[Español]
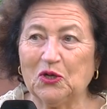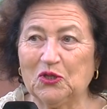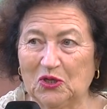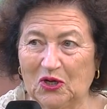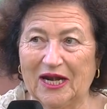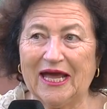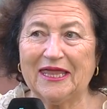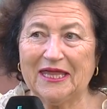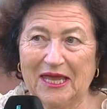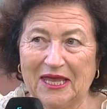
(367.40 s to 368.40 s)

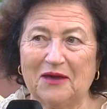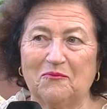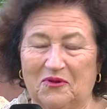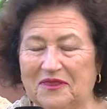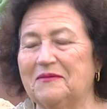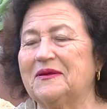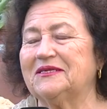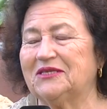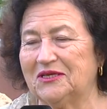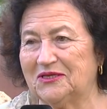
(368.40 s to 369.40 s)
controladas y que puede ver,
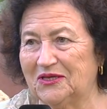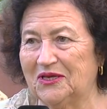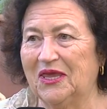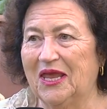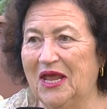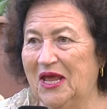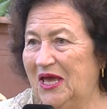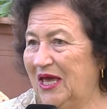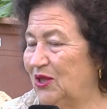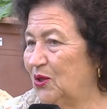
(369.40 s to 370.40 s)
sí, sí. Madre
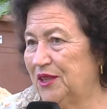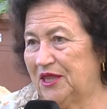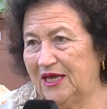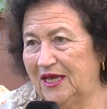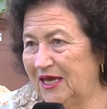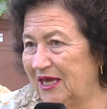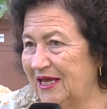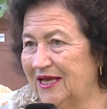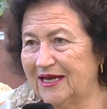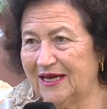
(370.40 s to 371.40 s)
mía. Entonces es
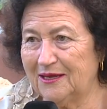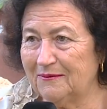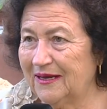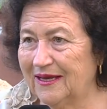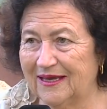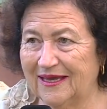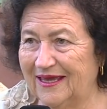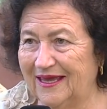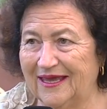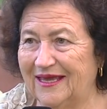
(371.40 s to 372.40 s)
increíble,
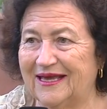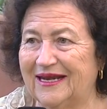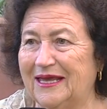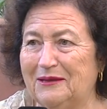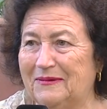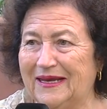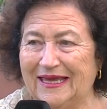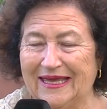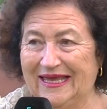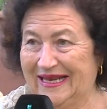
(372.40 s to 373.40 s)
es
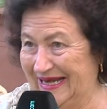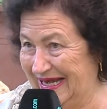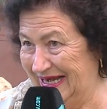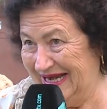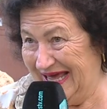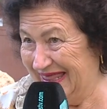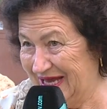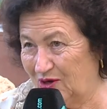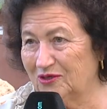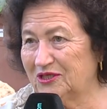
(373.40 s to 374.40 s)
increíble la
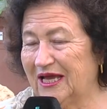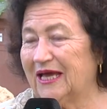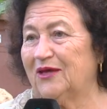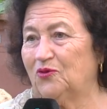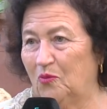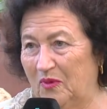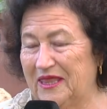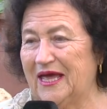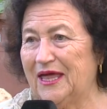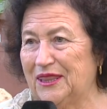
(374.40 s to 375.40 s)
de cosas que tú
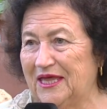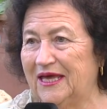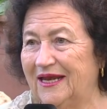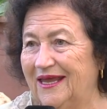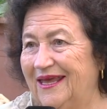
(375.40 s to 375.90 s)
puedes hacer